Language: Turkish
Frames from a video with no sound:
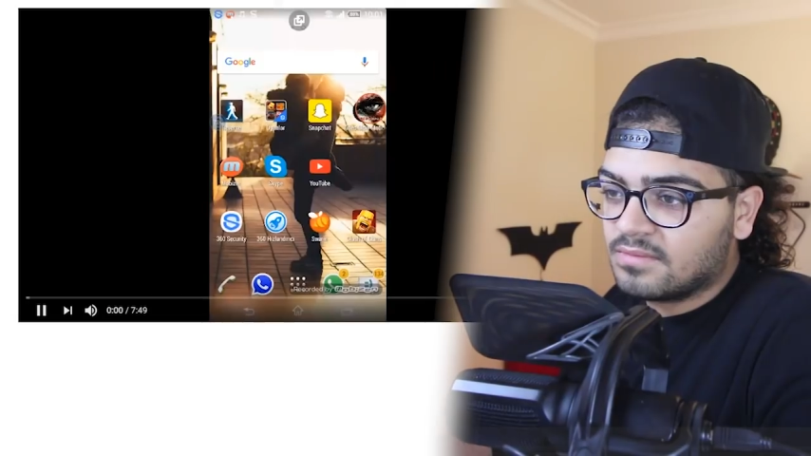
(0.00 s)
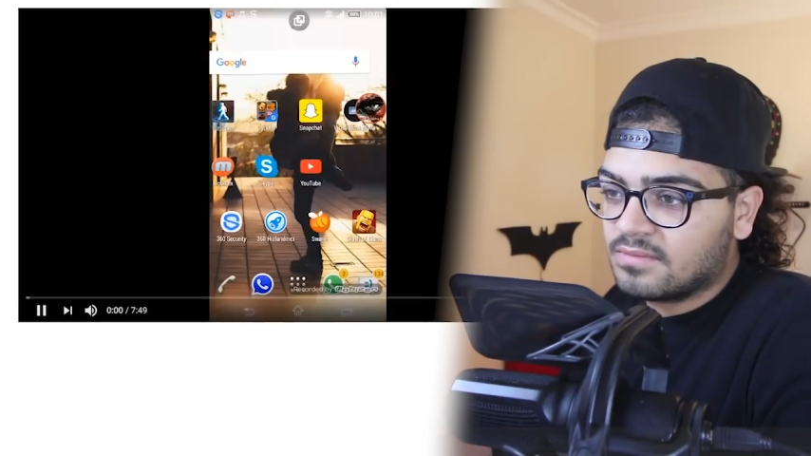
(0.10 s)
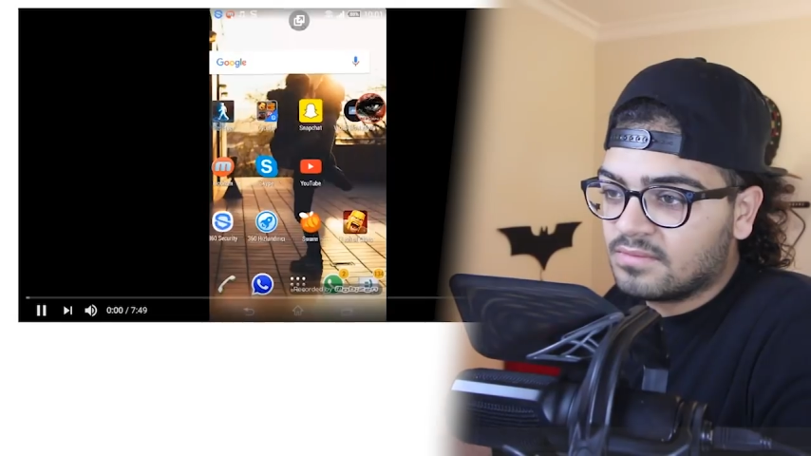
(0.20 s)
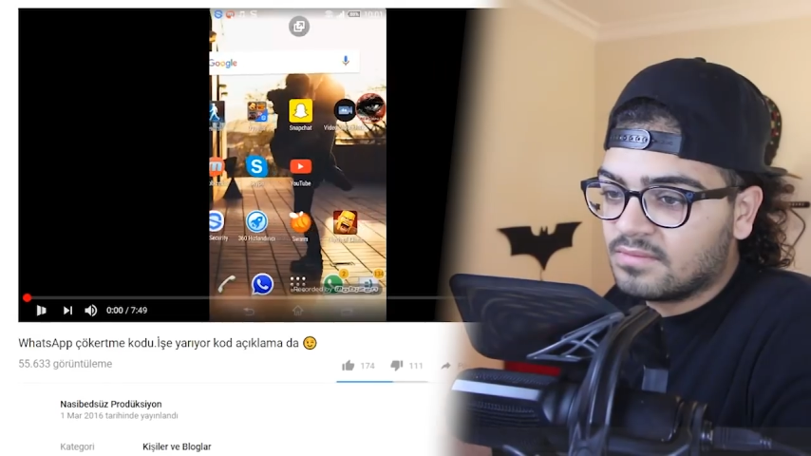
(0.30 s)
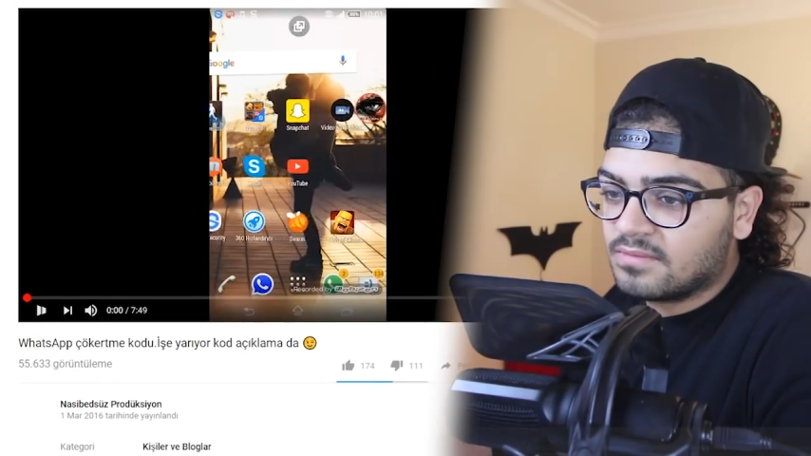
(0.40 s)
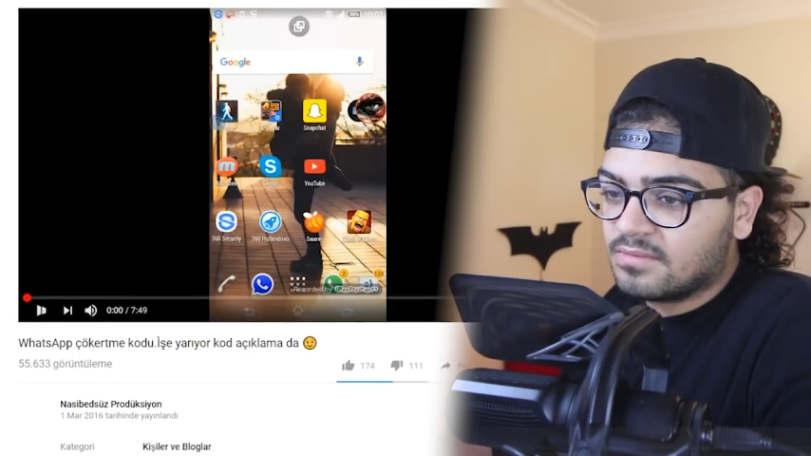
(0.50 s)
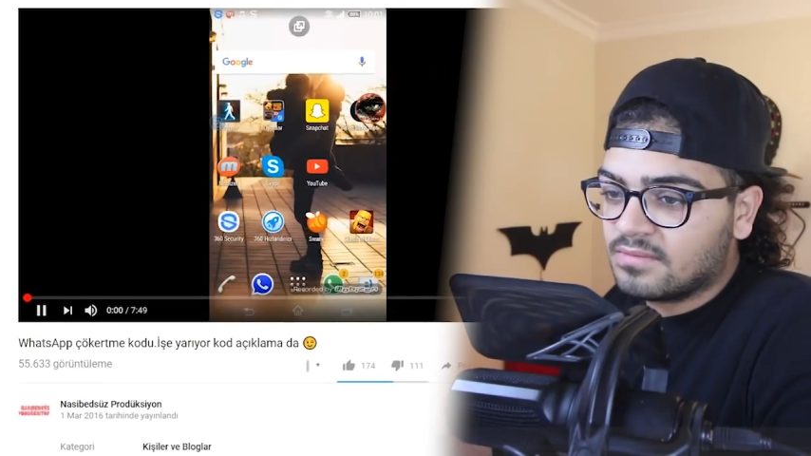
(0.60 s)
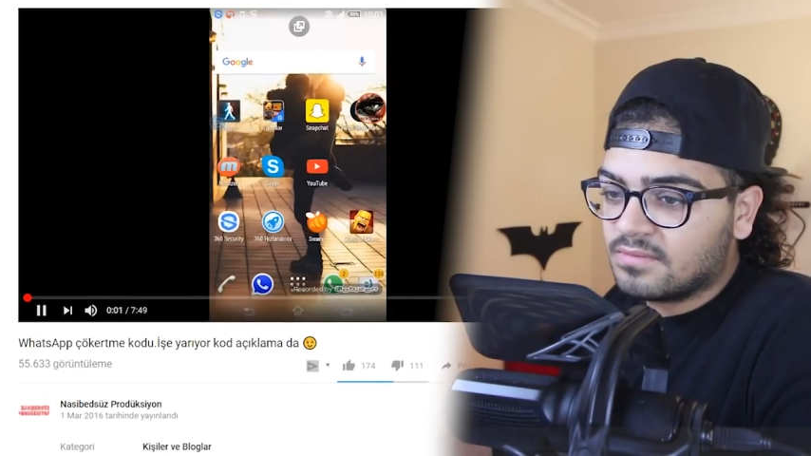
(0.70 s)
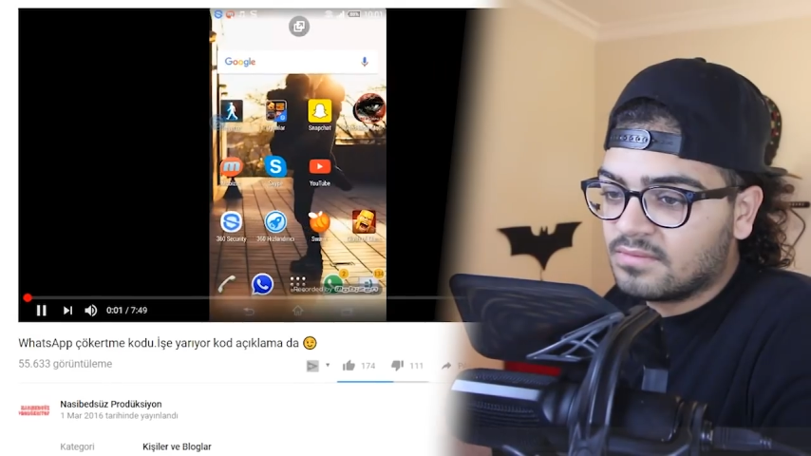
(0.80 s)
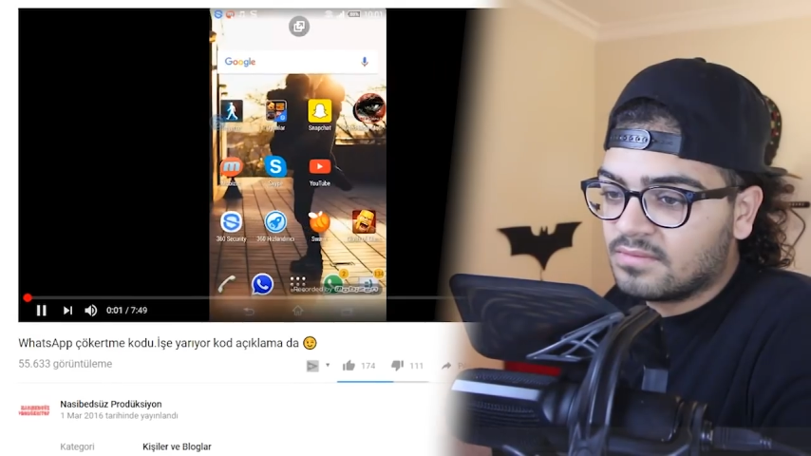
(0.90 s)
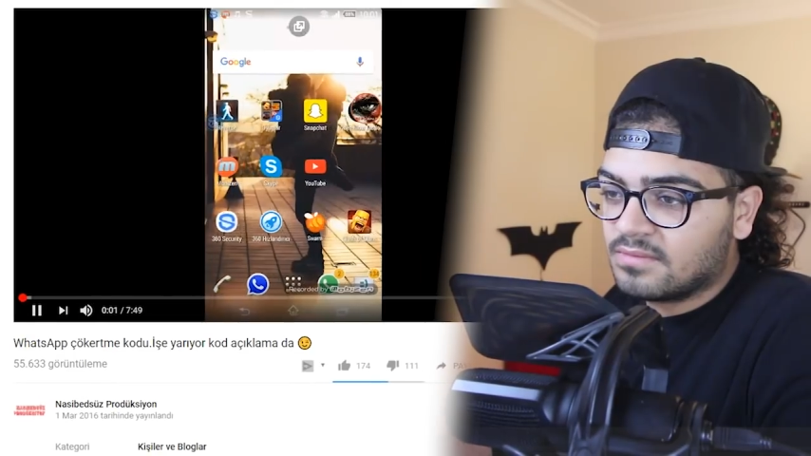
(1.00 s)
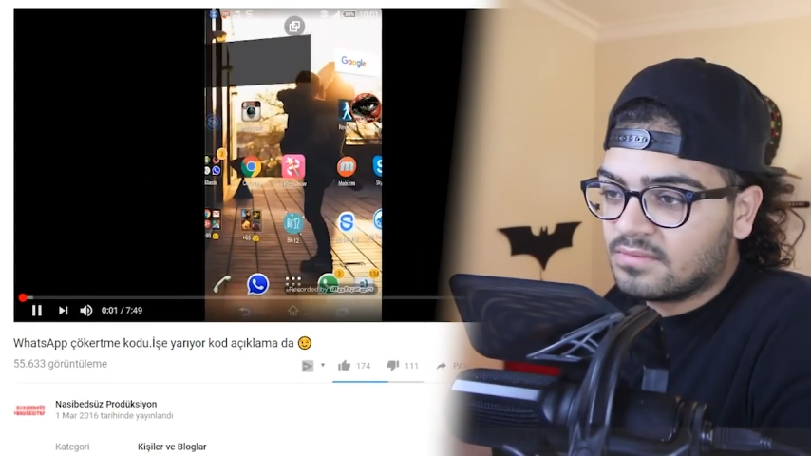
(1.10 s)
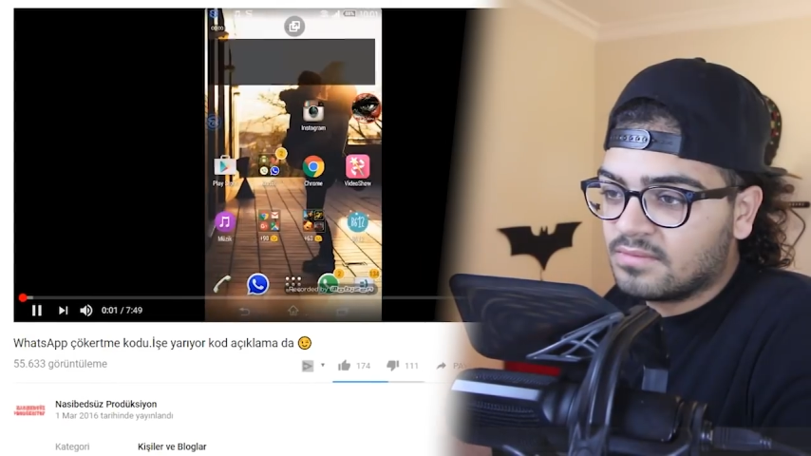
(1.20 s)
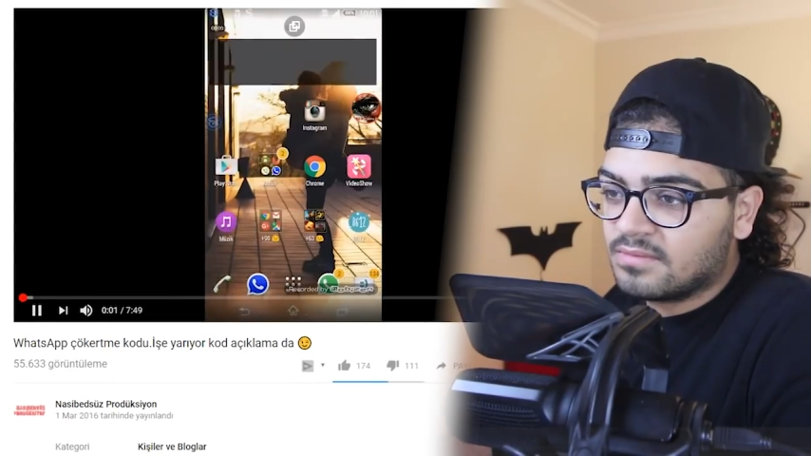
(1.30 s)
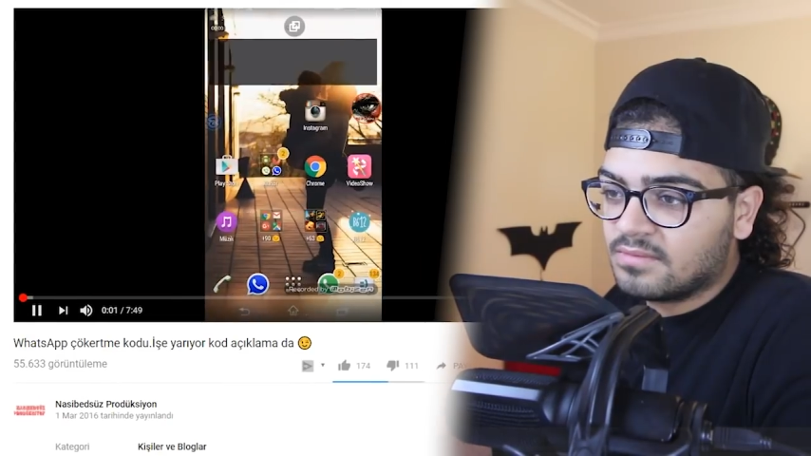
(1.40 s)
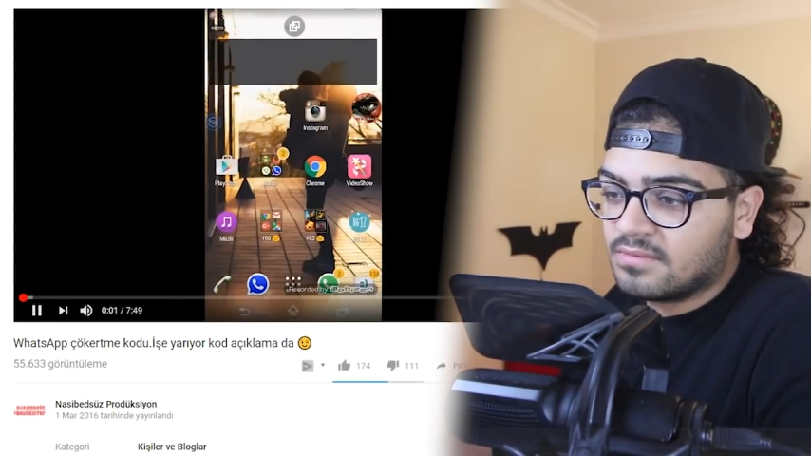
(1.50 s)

Evet merhaba arkadaşlar.